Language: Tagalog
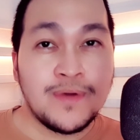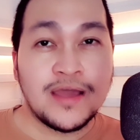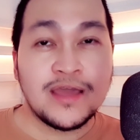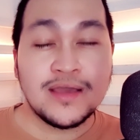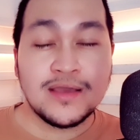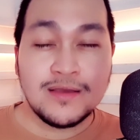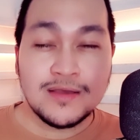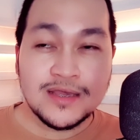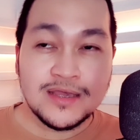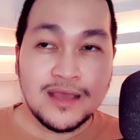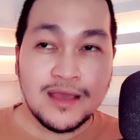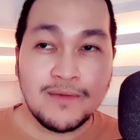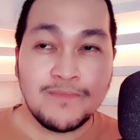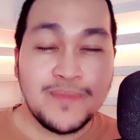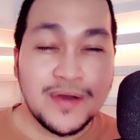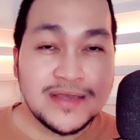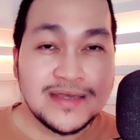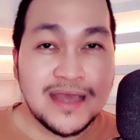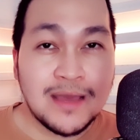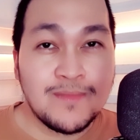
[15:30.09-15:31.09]
Pakikis
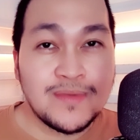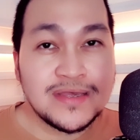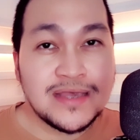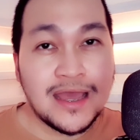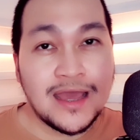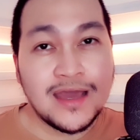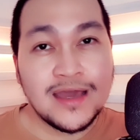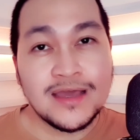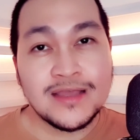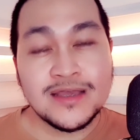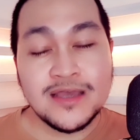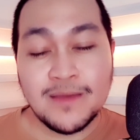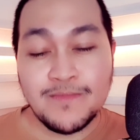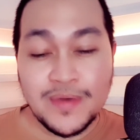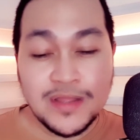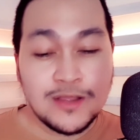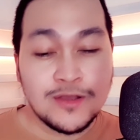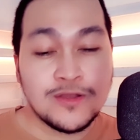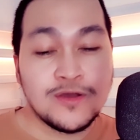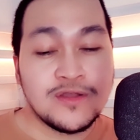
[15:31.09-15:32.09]
na pagsama sa akin
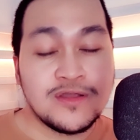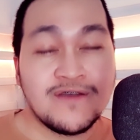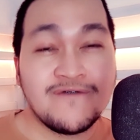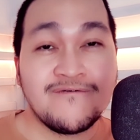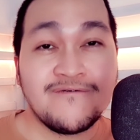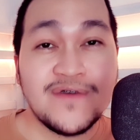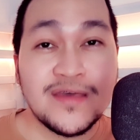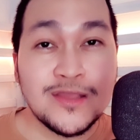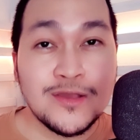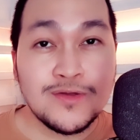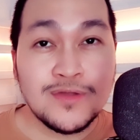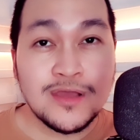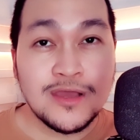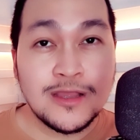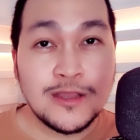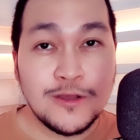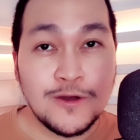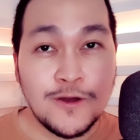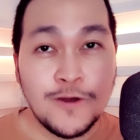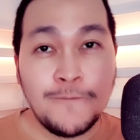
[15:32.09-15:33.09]
sa panonood ng video na
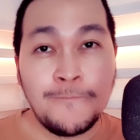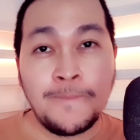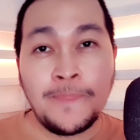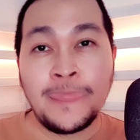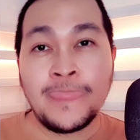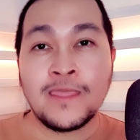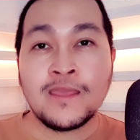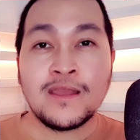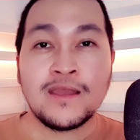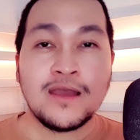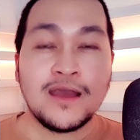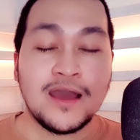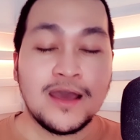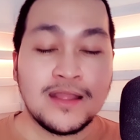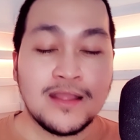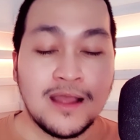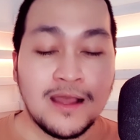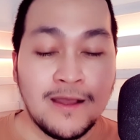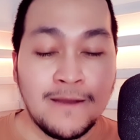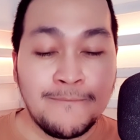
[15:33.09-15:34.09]
ito.
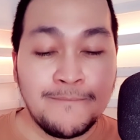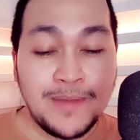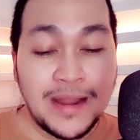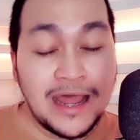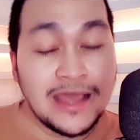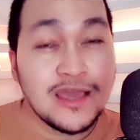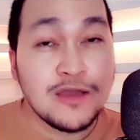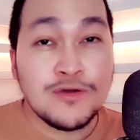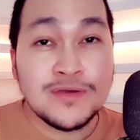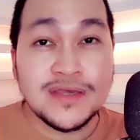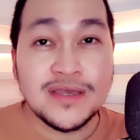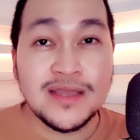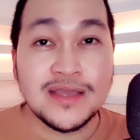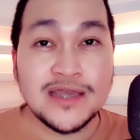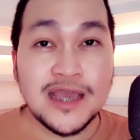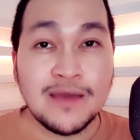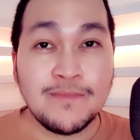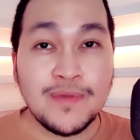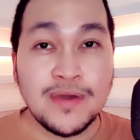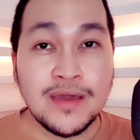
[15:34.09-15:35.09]
At ang palagi kong
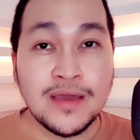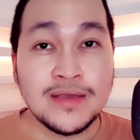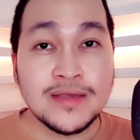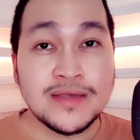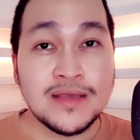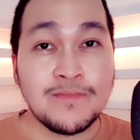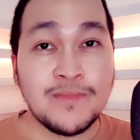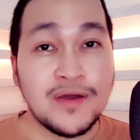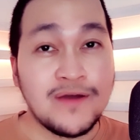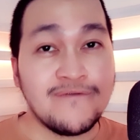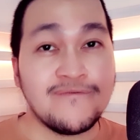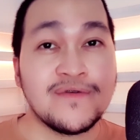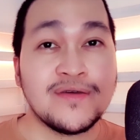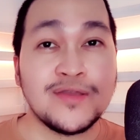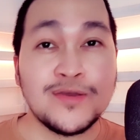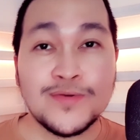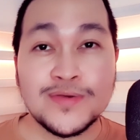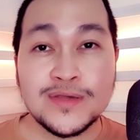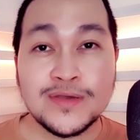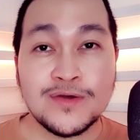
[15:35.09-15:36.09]
sinasabi sa mga
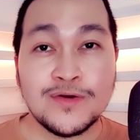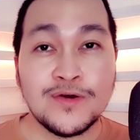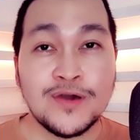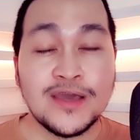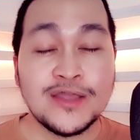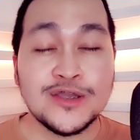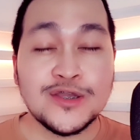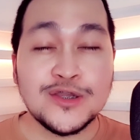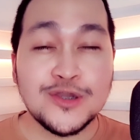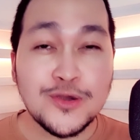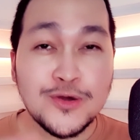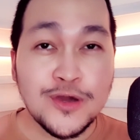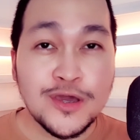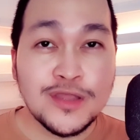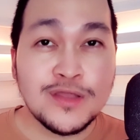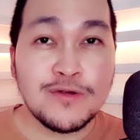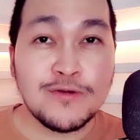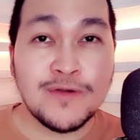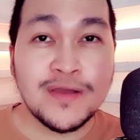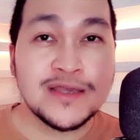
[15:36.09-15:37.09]
videos ko,
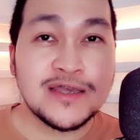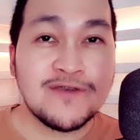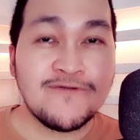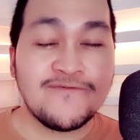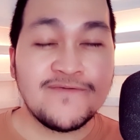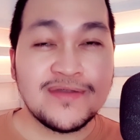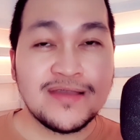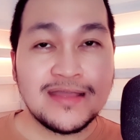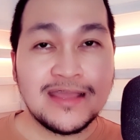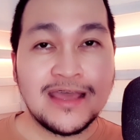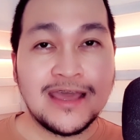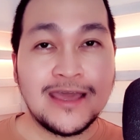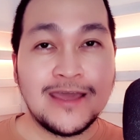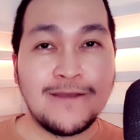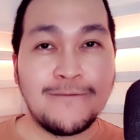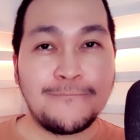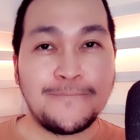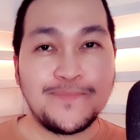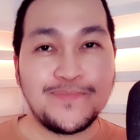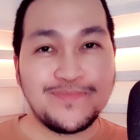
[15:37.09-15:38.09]
enjoy the rest of the
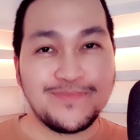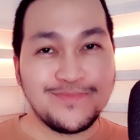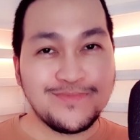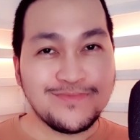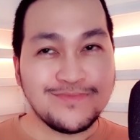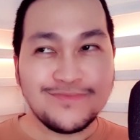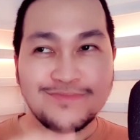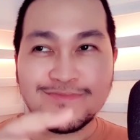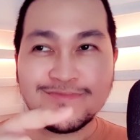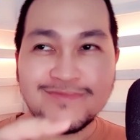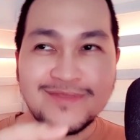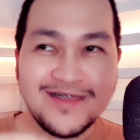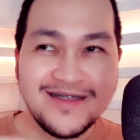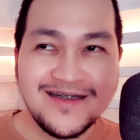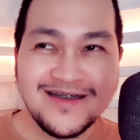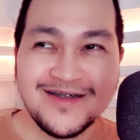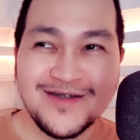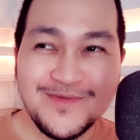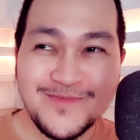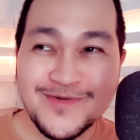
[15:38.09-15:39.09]
day.
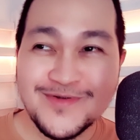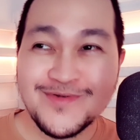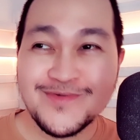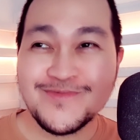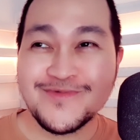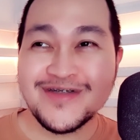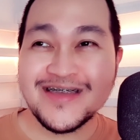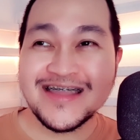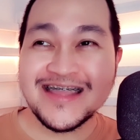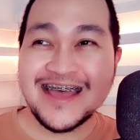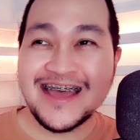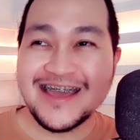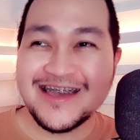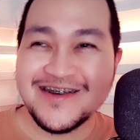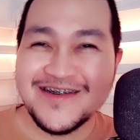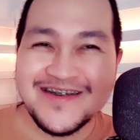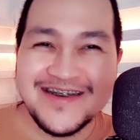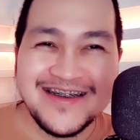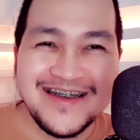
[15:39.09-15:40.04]
Lumunok muna tayo.